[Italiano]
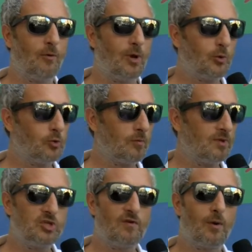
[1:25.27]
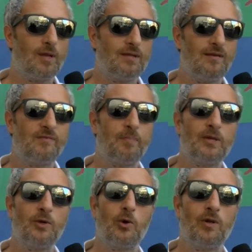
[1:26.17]
qualcuno mi diceva i quartieri
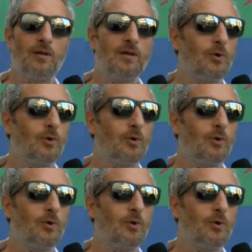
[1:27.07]
spagnoli